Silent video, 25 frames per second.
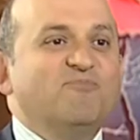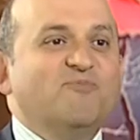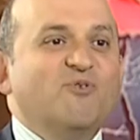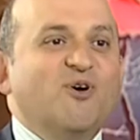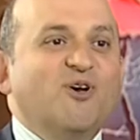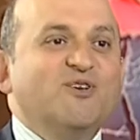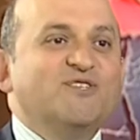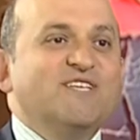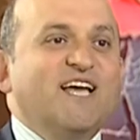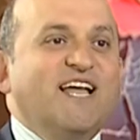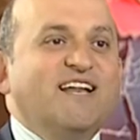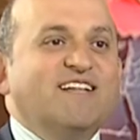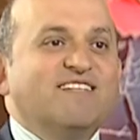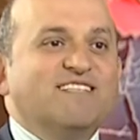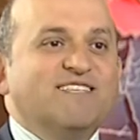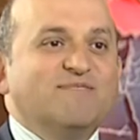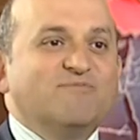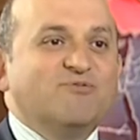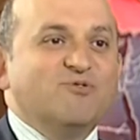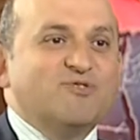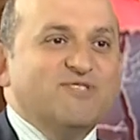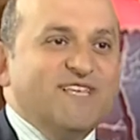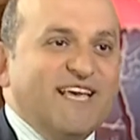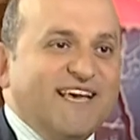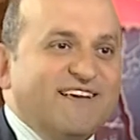Özellikle
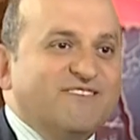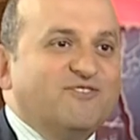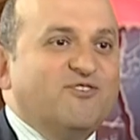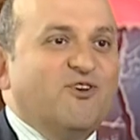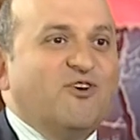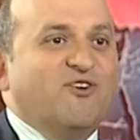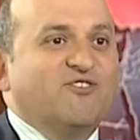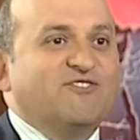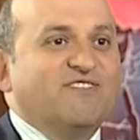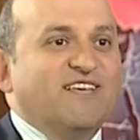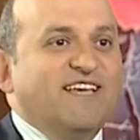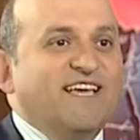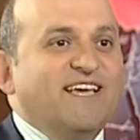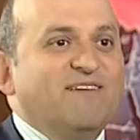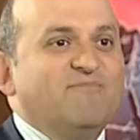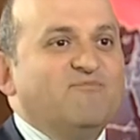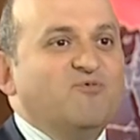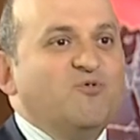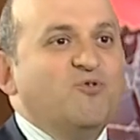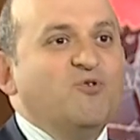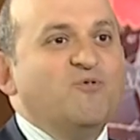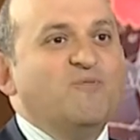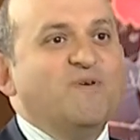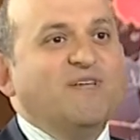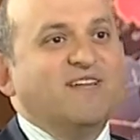bu sektörde
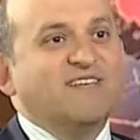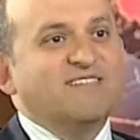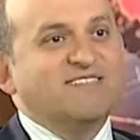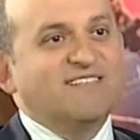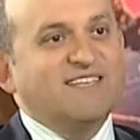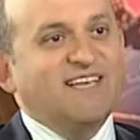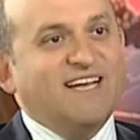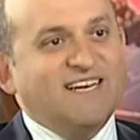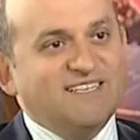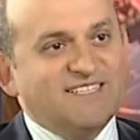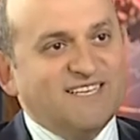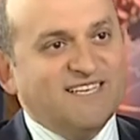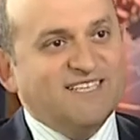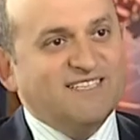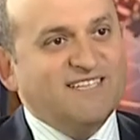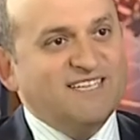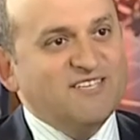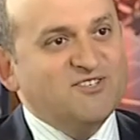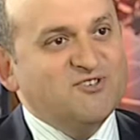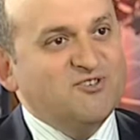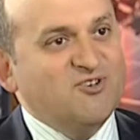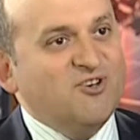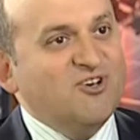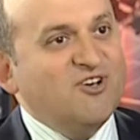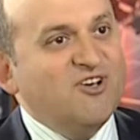büyüme nasıl
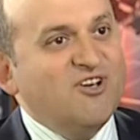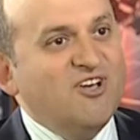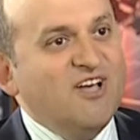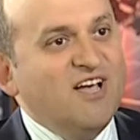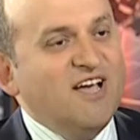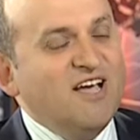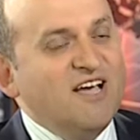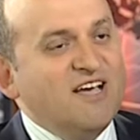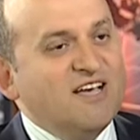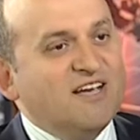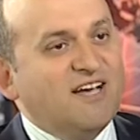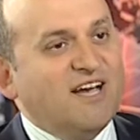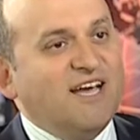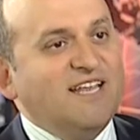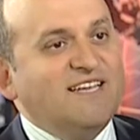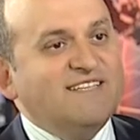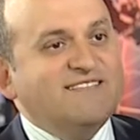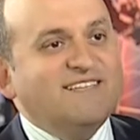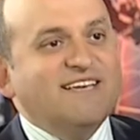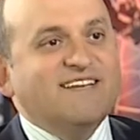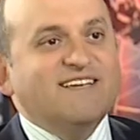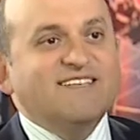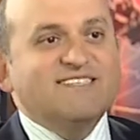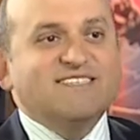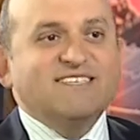gerçekleşiyor?
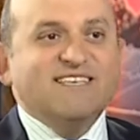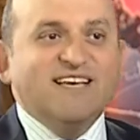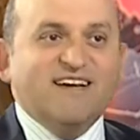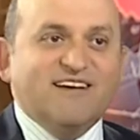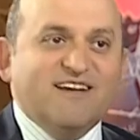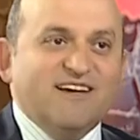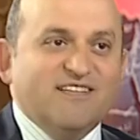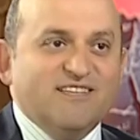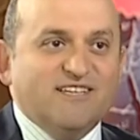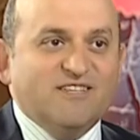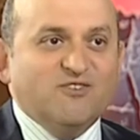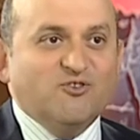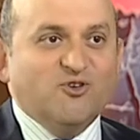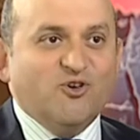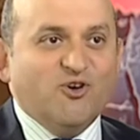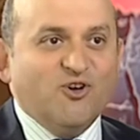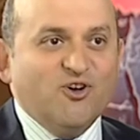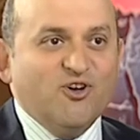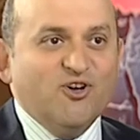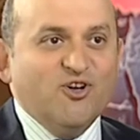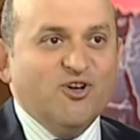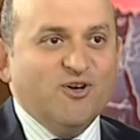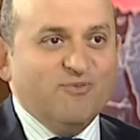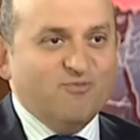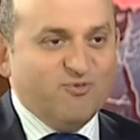Kalite nasıl yakalanıyor?
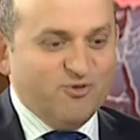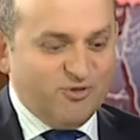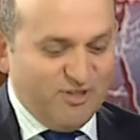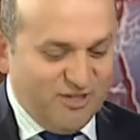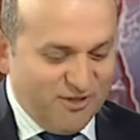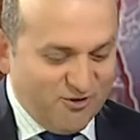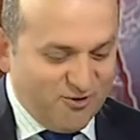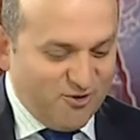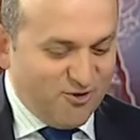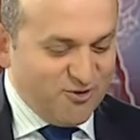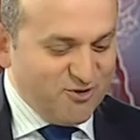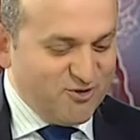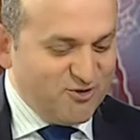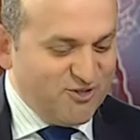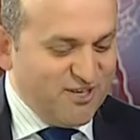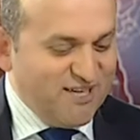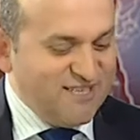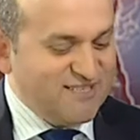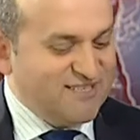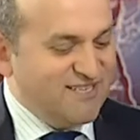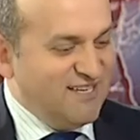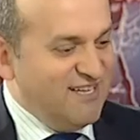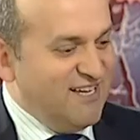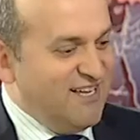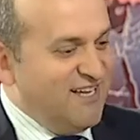Bunları
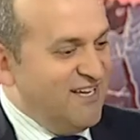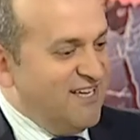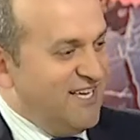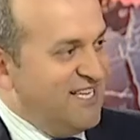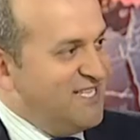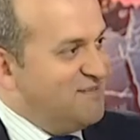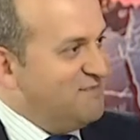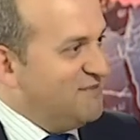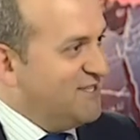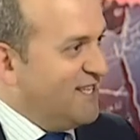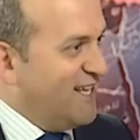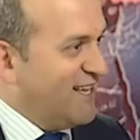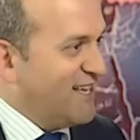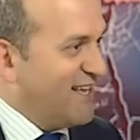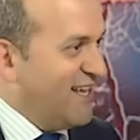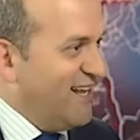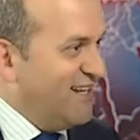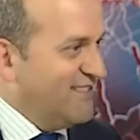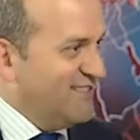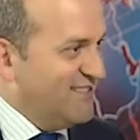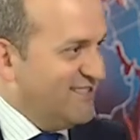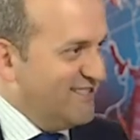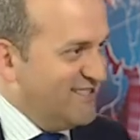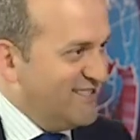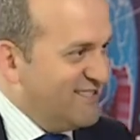konuşacağız. İzmir'den
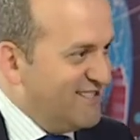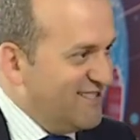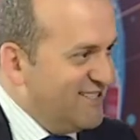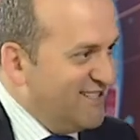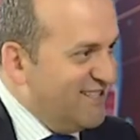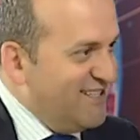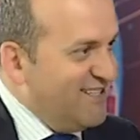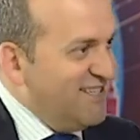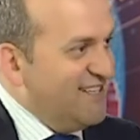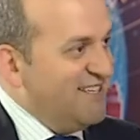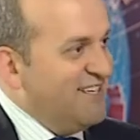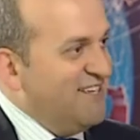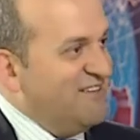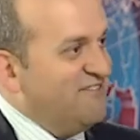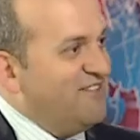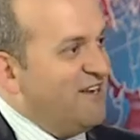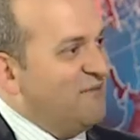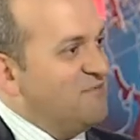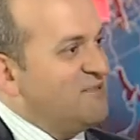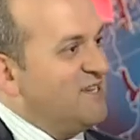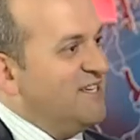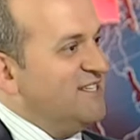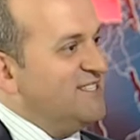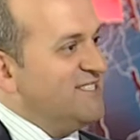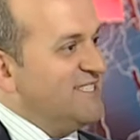geldiniz. İzmir'den geldik.
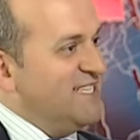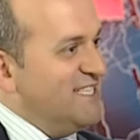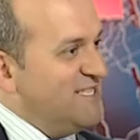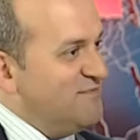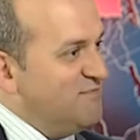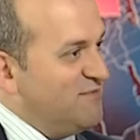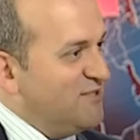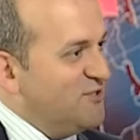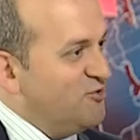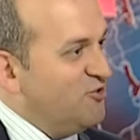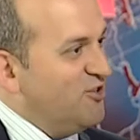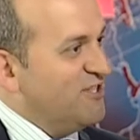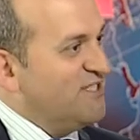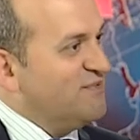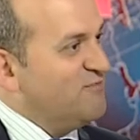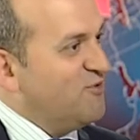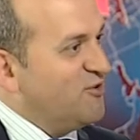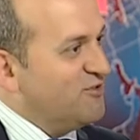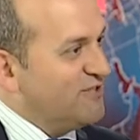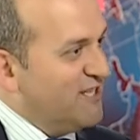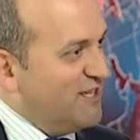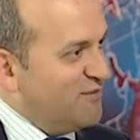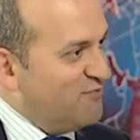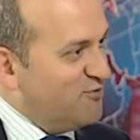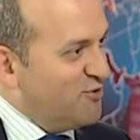Fabrikanız İzmir'de, üretim
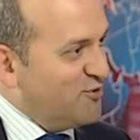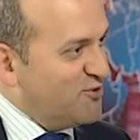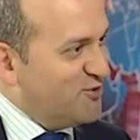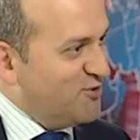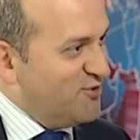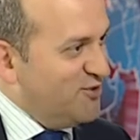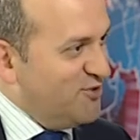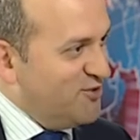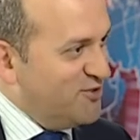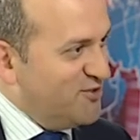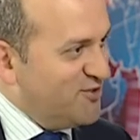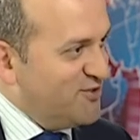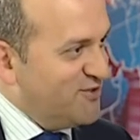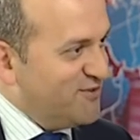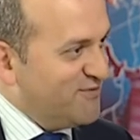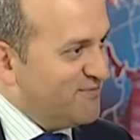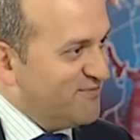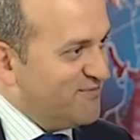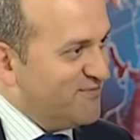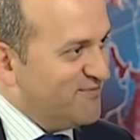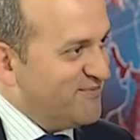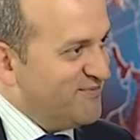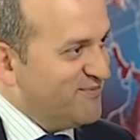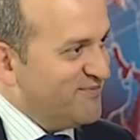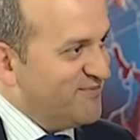orada yapıyorsunuz. İzmir
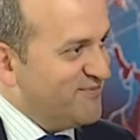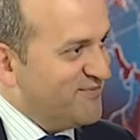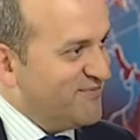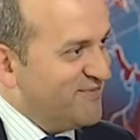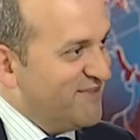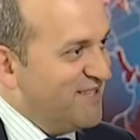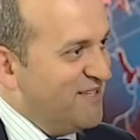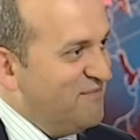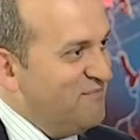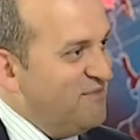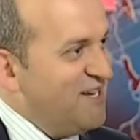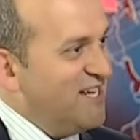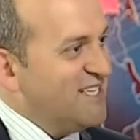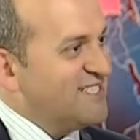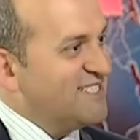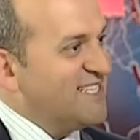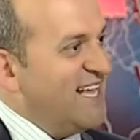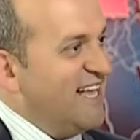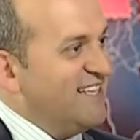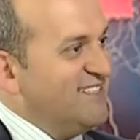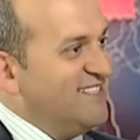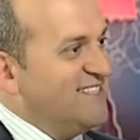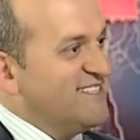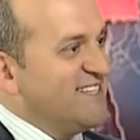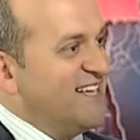Menderes'teyiz. Biraz
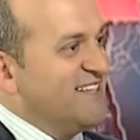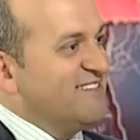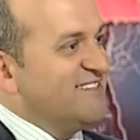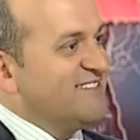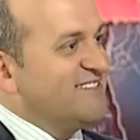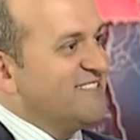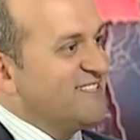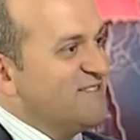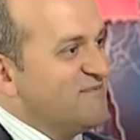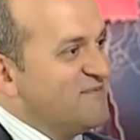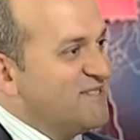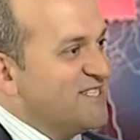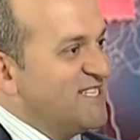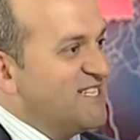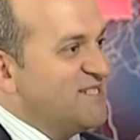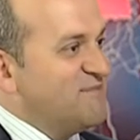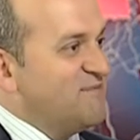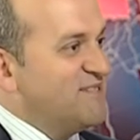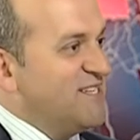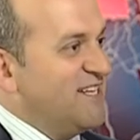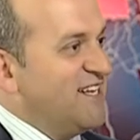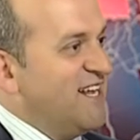kendinizi anlatır mısınız bize?